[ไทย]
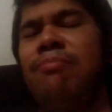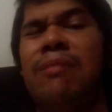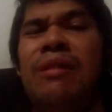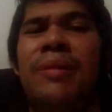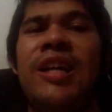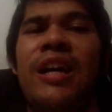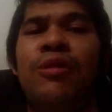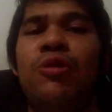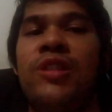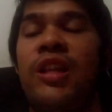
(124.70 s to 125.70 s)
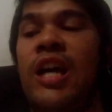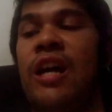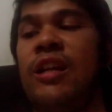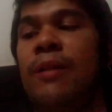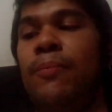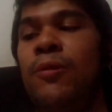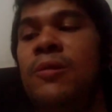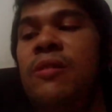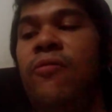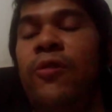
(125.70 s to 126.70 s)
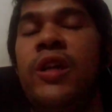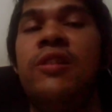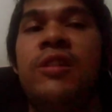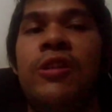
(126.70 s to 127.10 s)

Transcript: มันเหมือนเป็นการโฆษณานะครับ polyfluent